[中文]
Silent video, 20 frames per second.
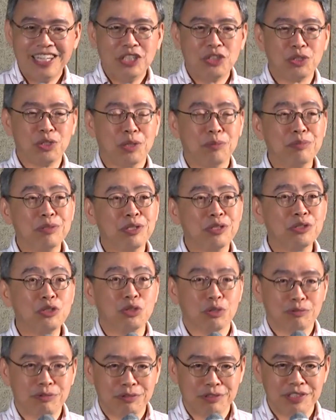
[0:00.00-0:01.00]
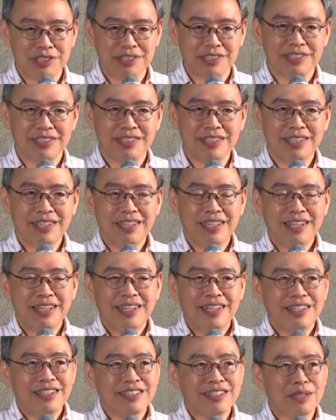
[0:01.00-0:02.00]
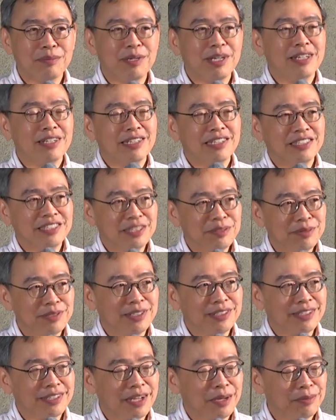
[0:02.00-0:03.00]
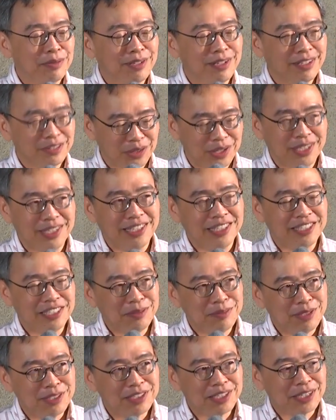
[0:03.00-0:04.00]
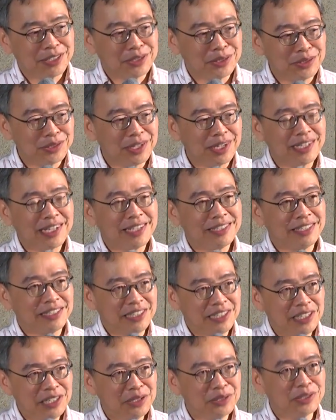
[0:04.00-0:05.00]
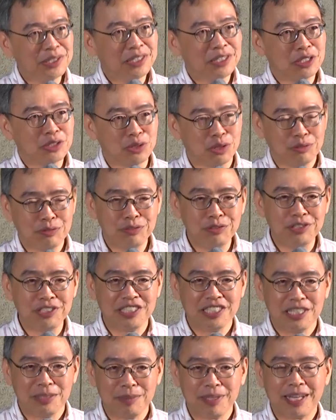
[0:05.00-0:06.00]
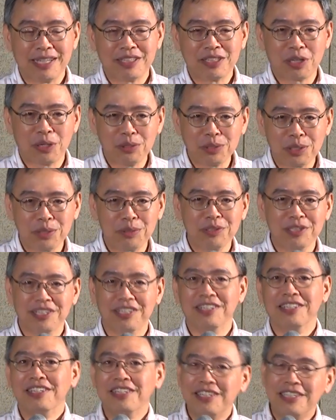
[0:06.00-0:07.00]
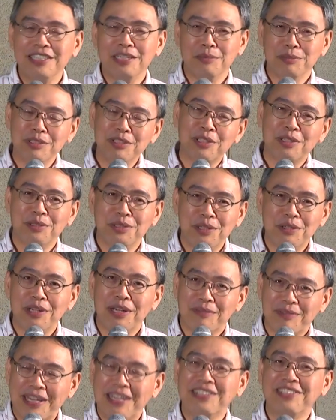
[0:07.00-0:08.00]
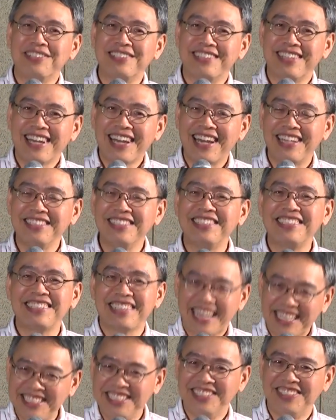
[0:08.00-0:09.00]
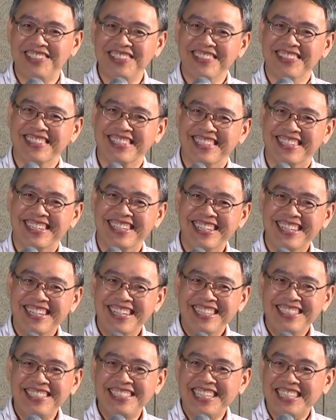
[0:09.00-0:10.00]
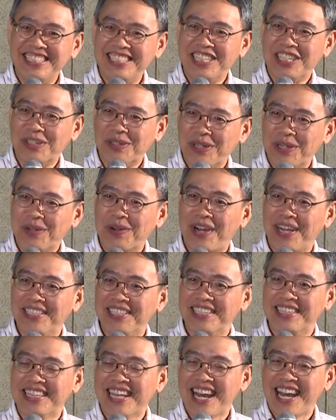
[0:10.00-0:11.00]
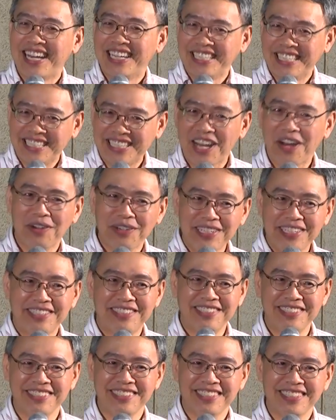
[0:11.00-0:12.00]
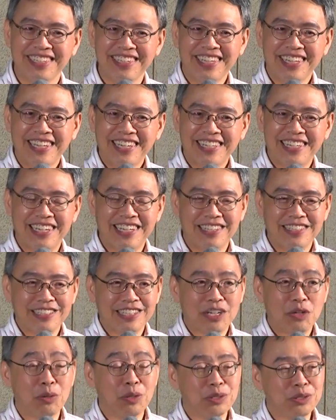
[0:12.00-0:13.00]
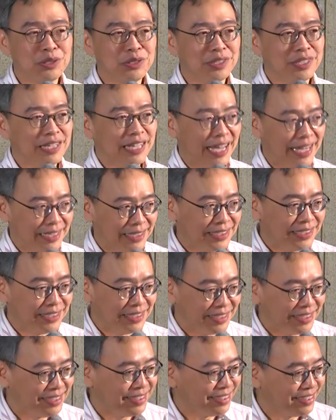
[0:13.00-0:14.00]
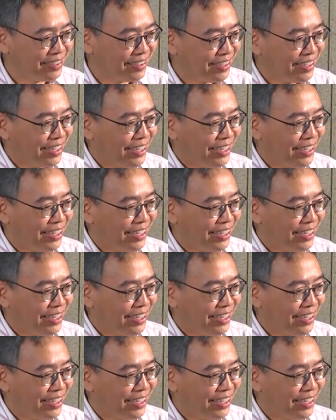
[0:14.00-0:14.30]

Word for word: 全部都是总复习。那么李新民，呃不，呃对，李新民教授就在他的第六册的总复习里面偷偷的，也不是偷偷了，反正就是他还是塞进去了线性规划的那一道例题跟过去的两个习题，